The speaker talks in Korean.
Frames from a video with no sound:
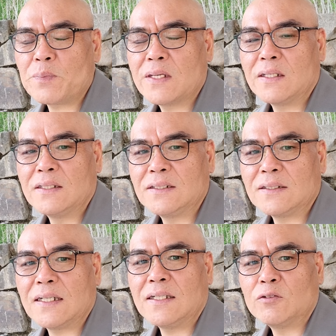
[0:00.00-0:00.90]
그런
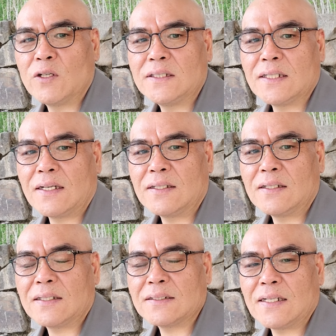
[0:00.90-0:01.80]
시간이 되지
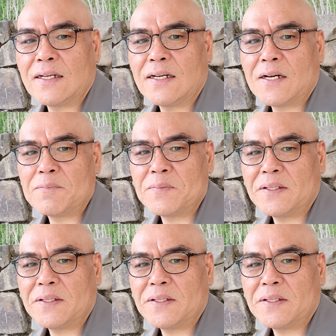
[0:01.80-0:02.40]
않을까 생각합니다.